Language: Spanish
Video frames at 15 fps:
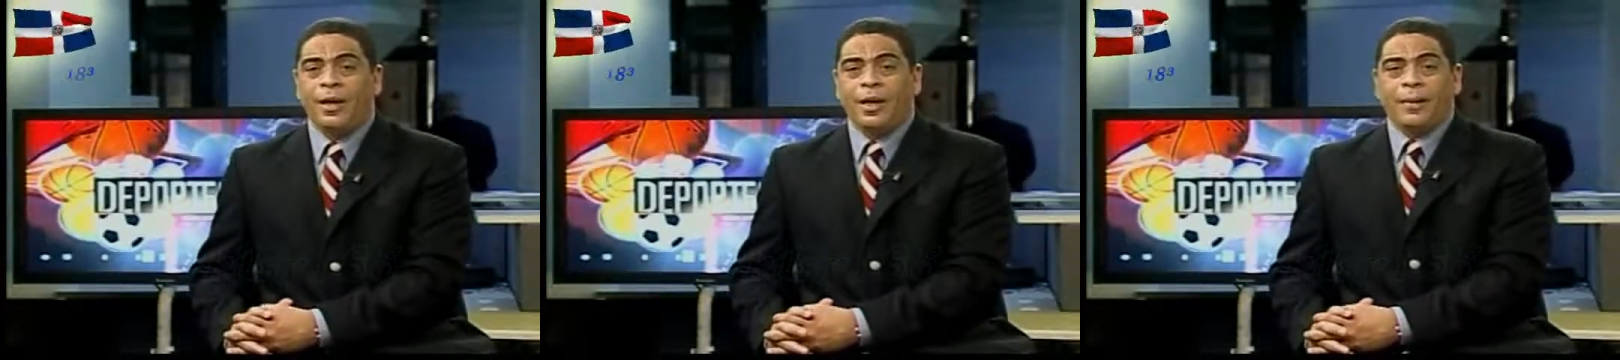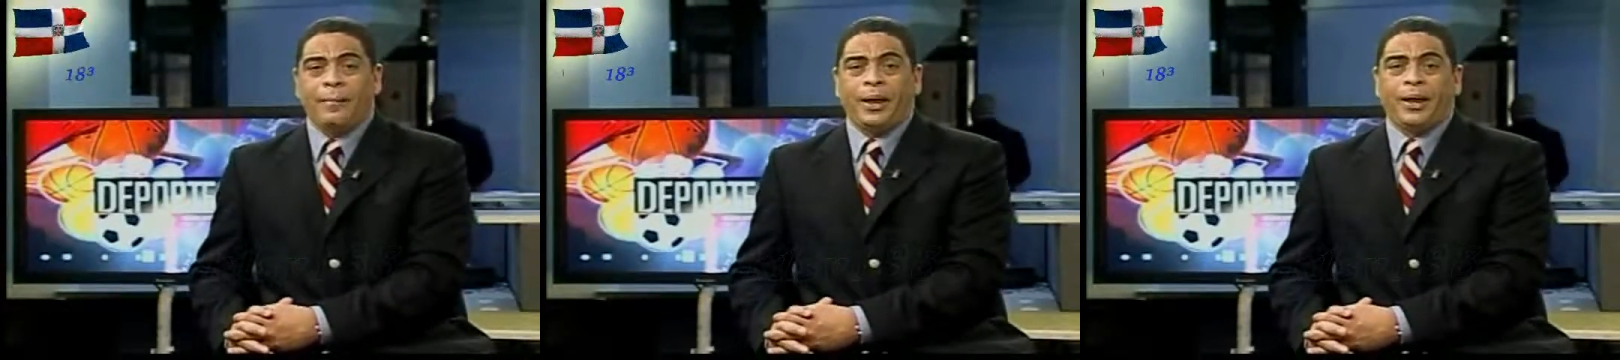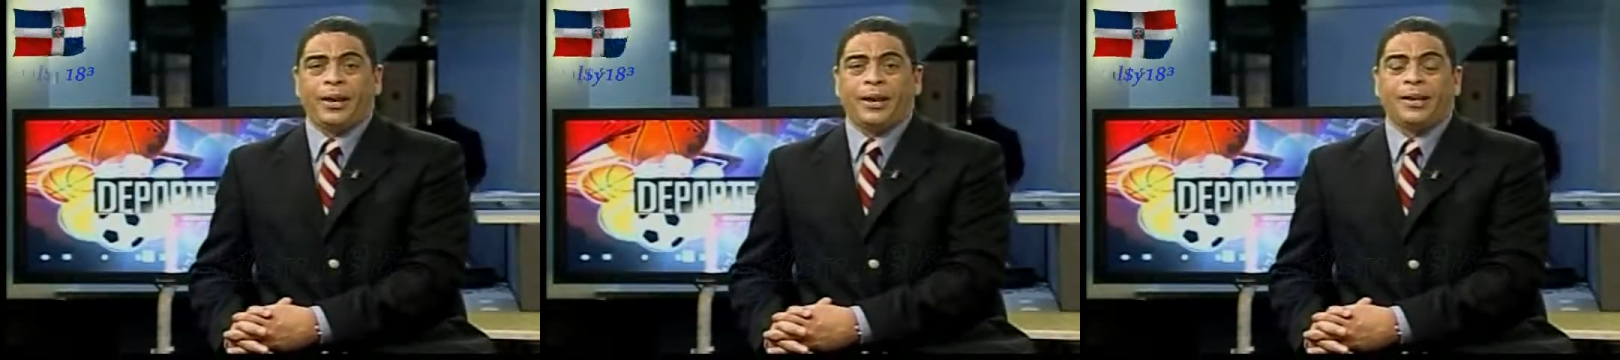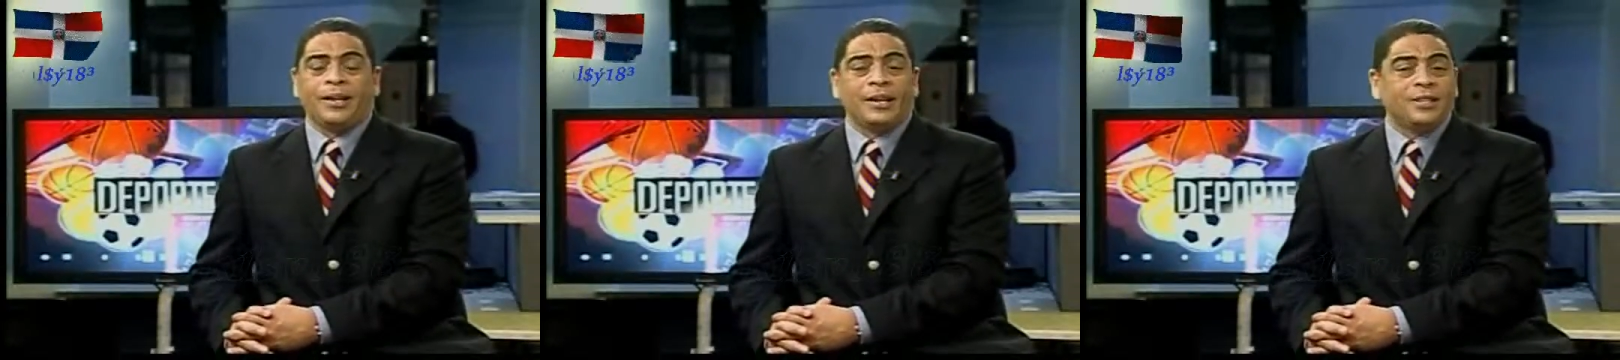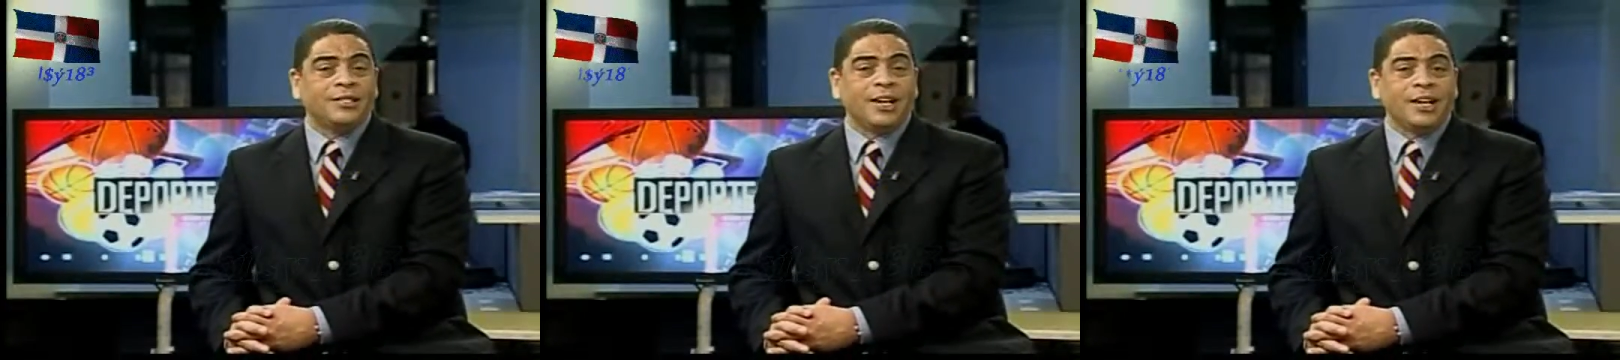para que el
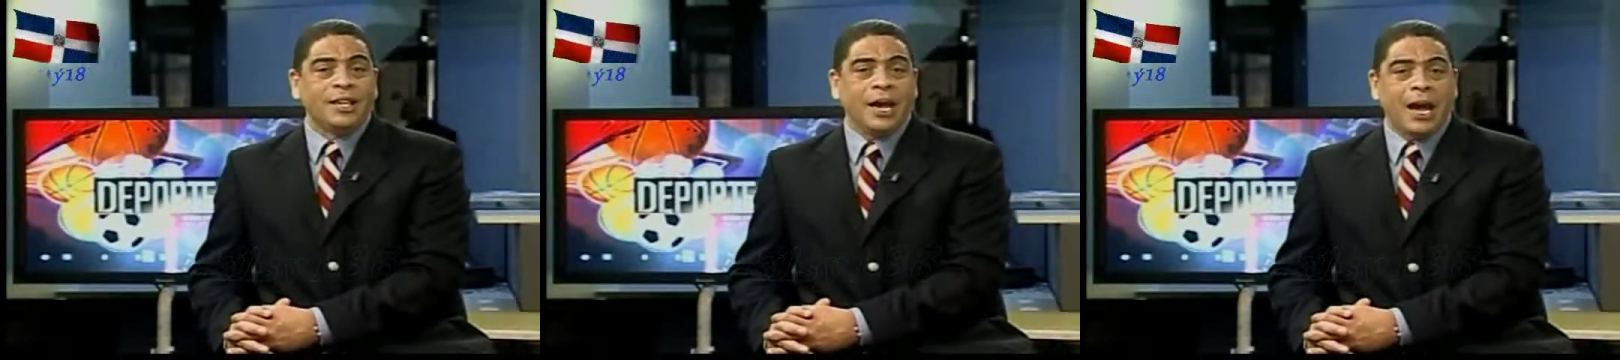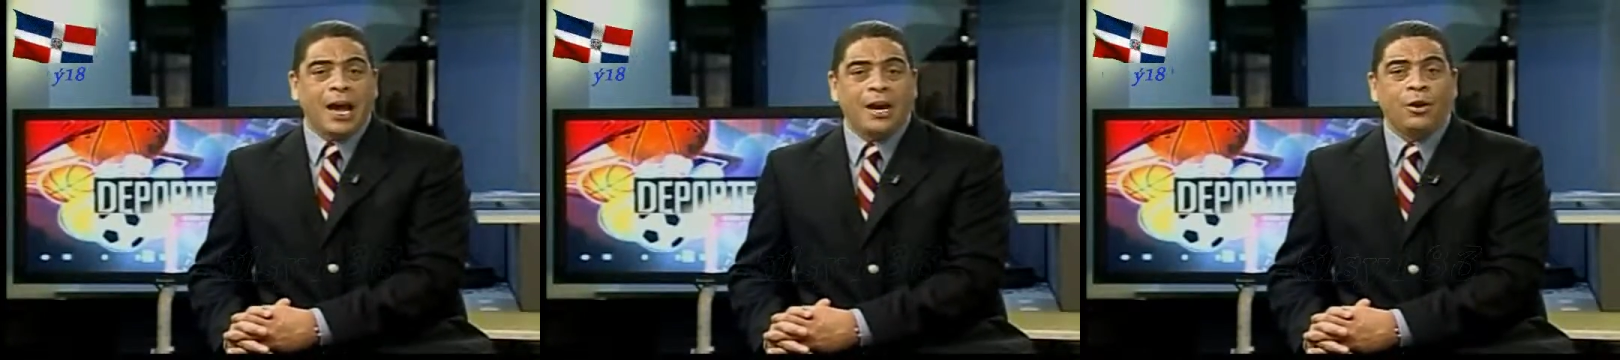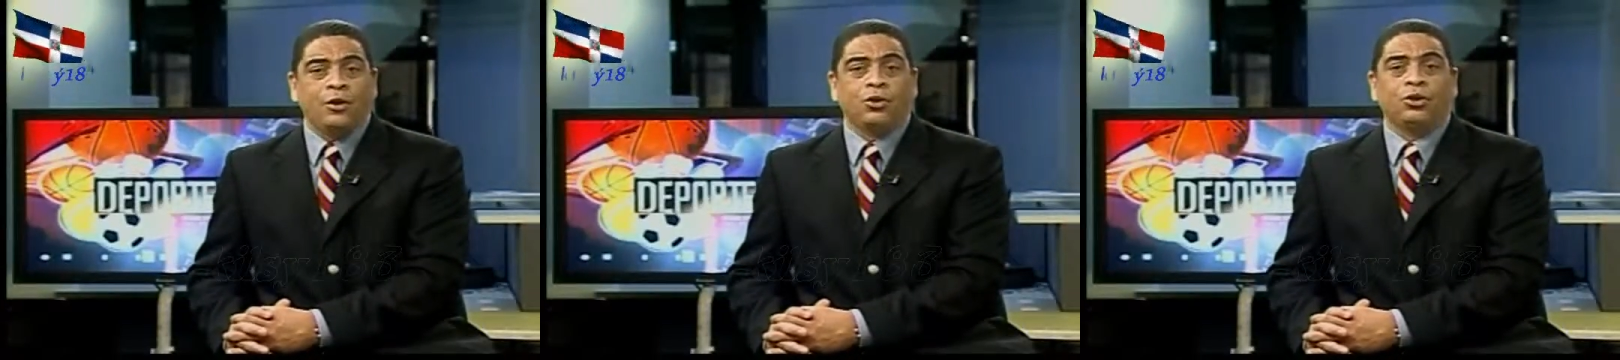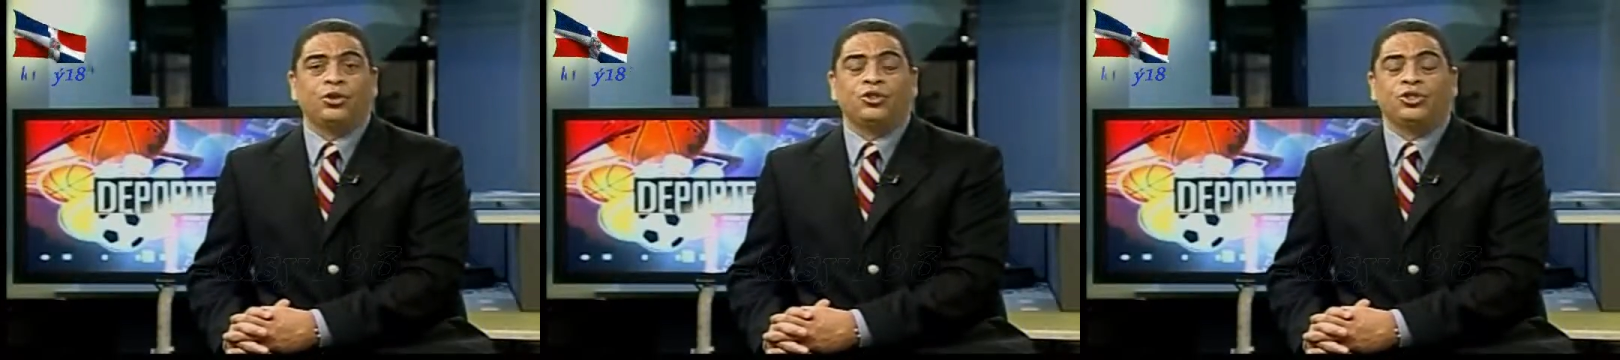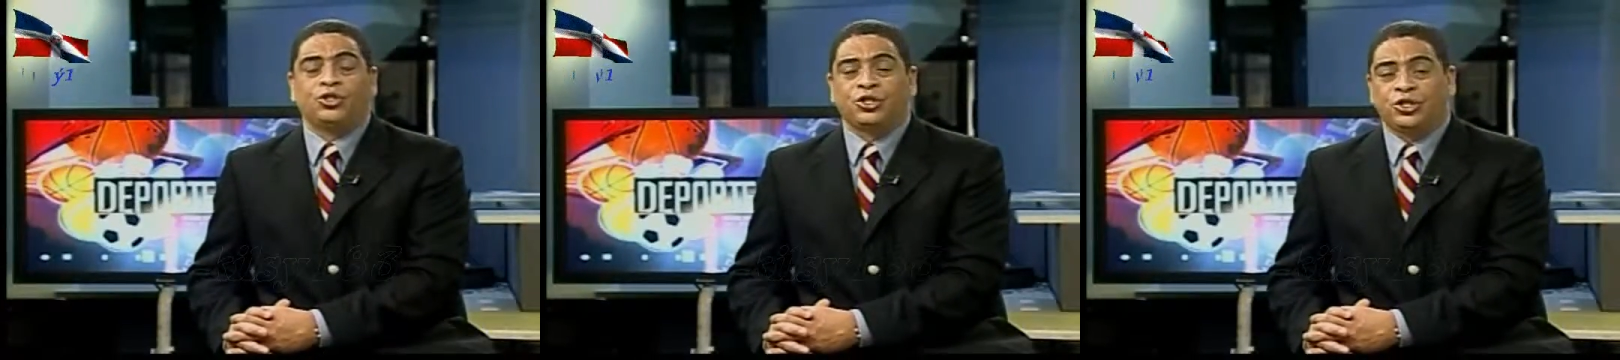quisqueyano
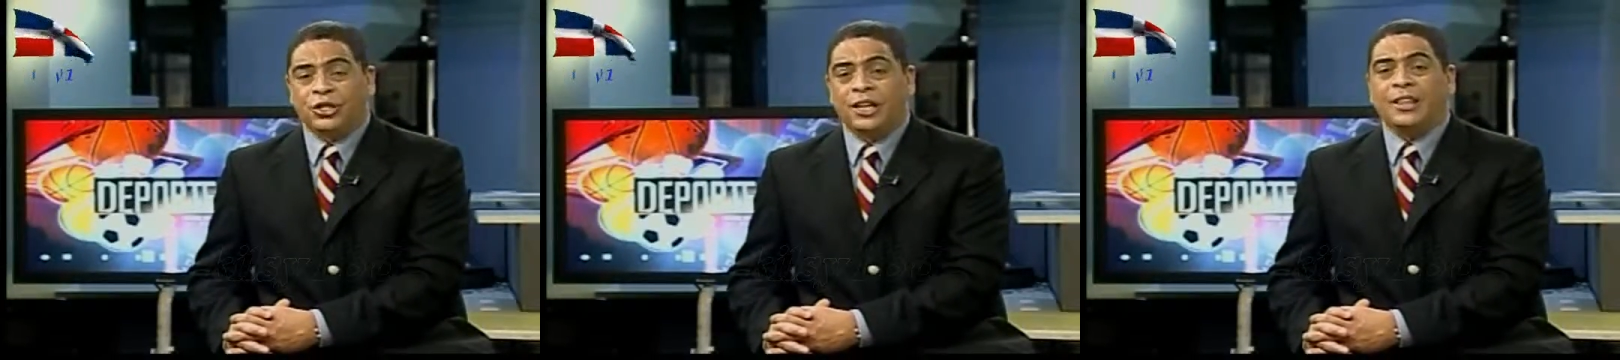se